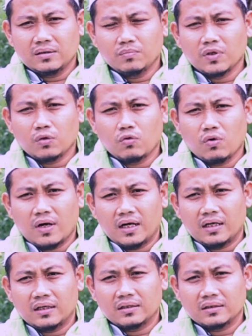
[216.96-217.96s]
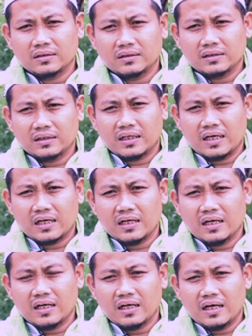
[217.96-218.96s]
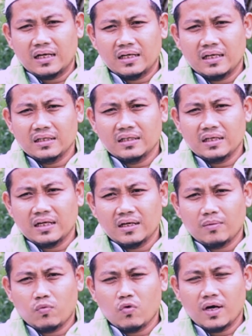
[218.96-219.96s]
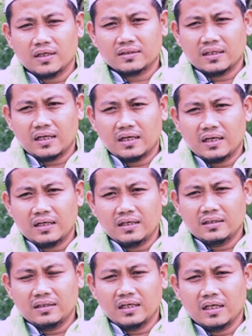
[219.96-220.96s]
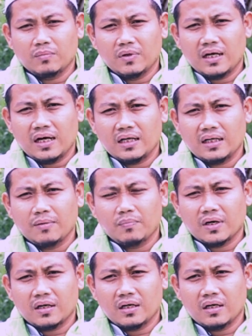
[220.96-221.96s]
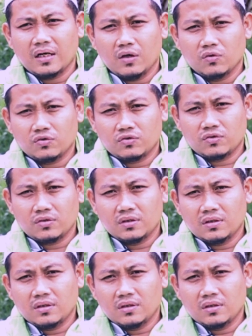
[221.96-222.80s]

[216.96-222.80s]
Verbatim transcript: berkurang karena adanya puasa dengan menahan lapar dan haus.